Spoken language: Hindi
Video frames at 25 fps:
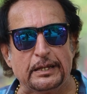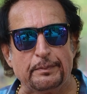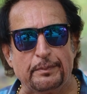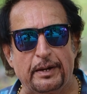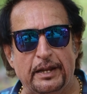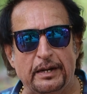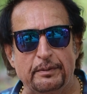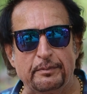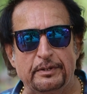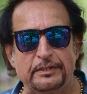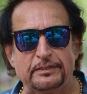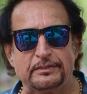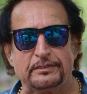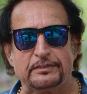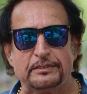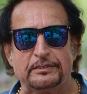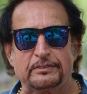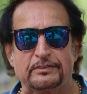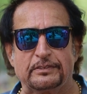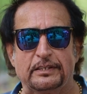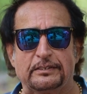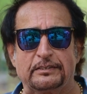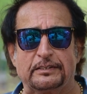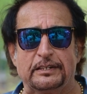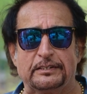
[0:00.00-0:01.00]
के बारे में
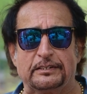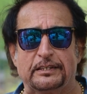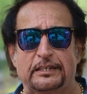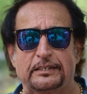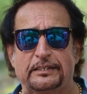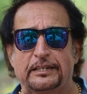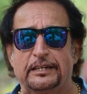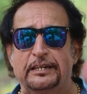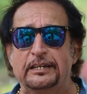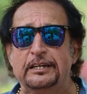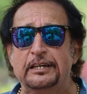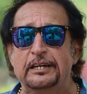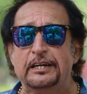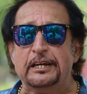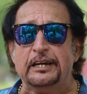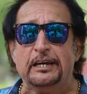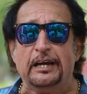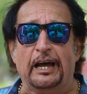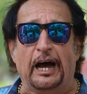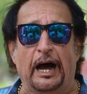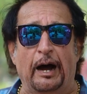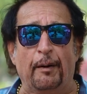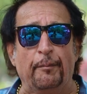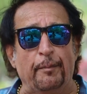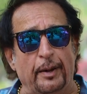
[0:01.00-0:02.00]
डिस्कस करते थे
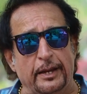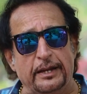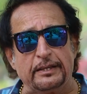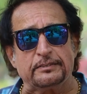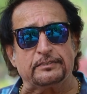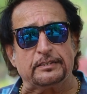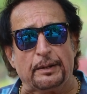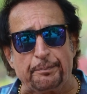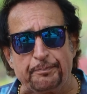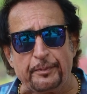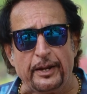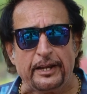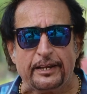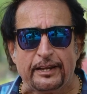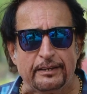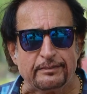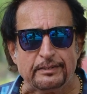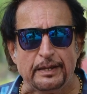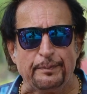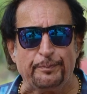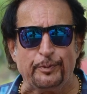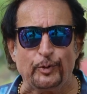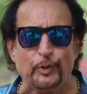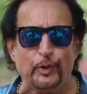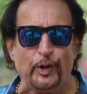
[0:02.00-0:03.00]
हमारे सपने
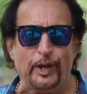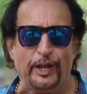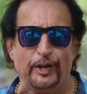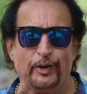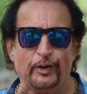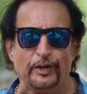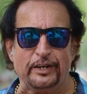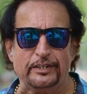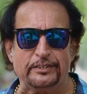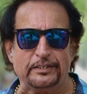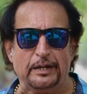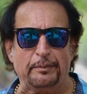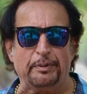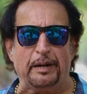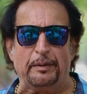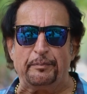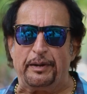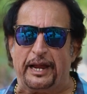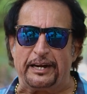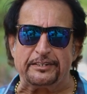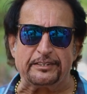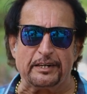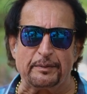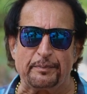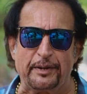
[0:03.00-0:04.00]
कैसे पूरे होंगे जब हम
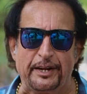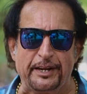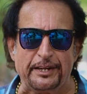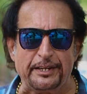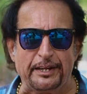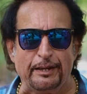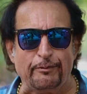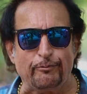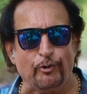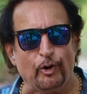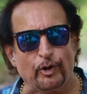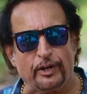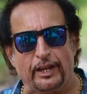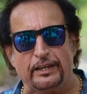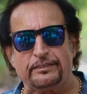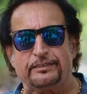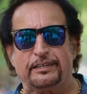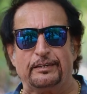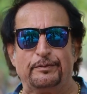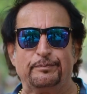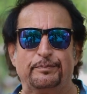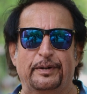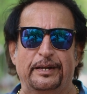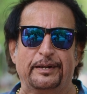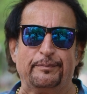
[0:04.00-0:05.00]
एक्टर बनेंगे वो
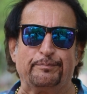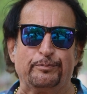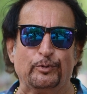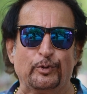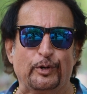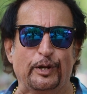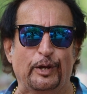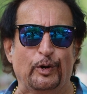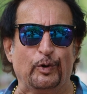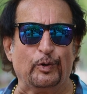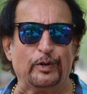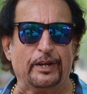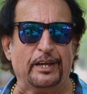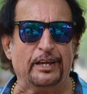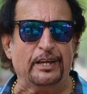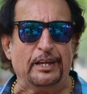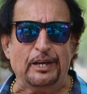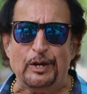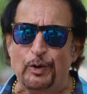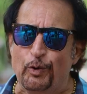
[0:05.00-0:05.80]
कैसे बन पूरे होंगे